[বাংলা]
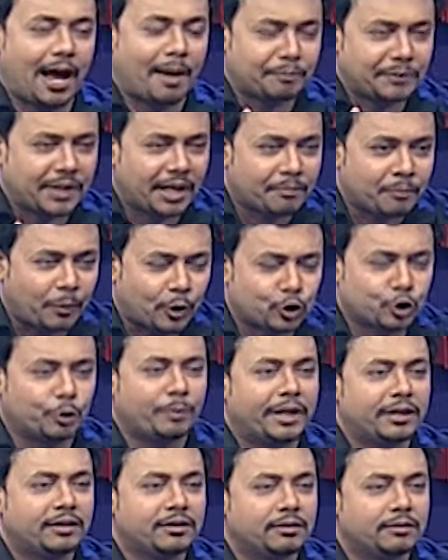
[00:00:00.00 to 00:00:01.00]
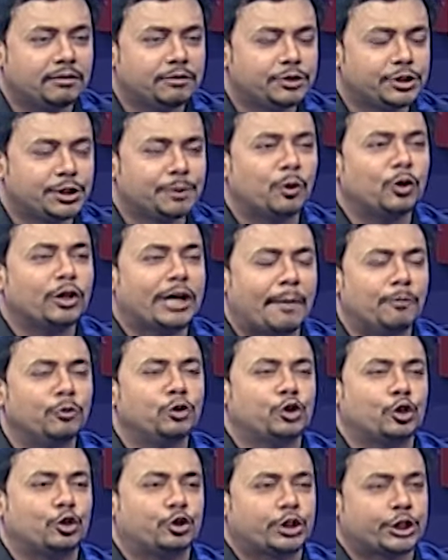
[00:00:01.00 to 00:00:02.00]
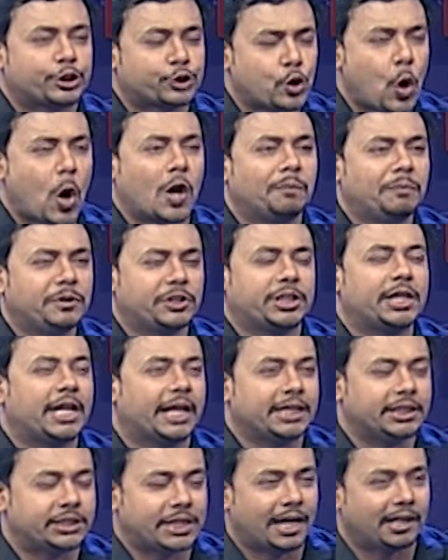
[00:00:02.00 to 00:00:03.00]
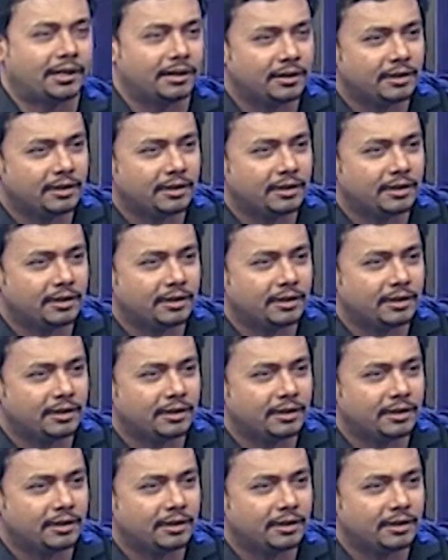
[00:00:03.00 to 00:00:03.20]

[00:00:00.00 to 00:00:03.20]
আপনার বর্তমান জীবন কেমন চলছে টক মিষ্টি নাকি ঝাল